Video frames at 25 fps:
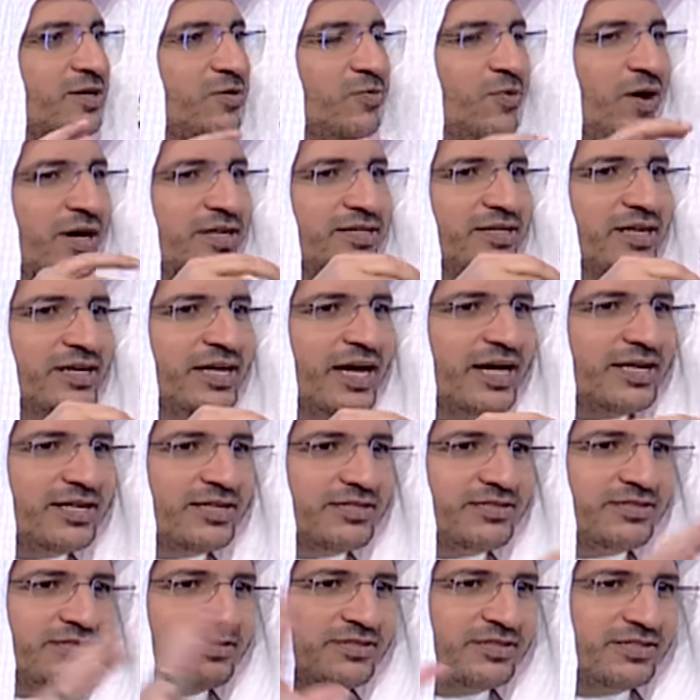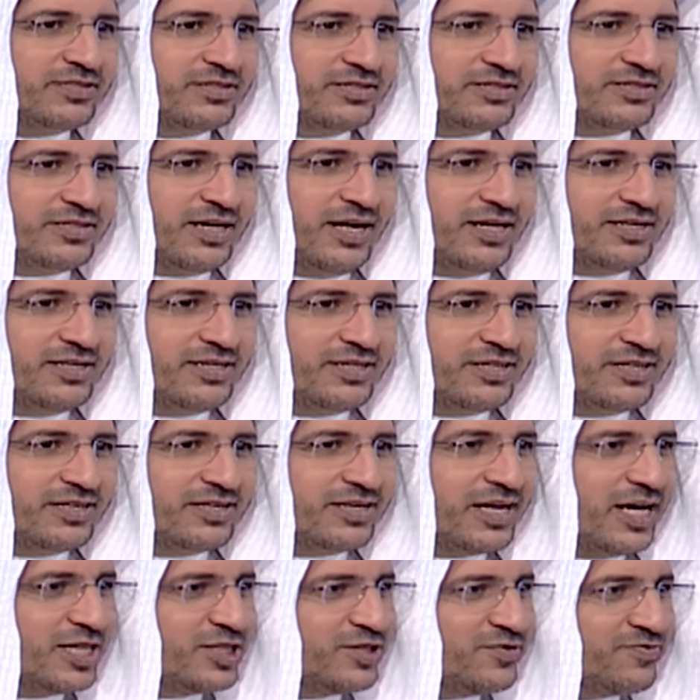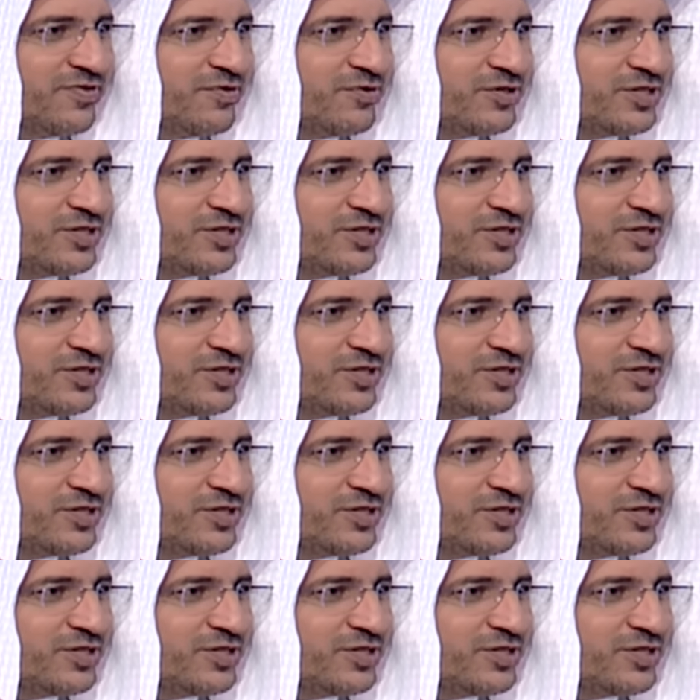واحده كانت يعني كاشفه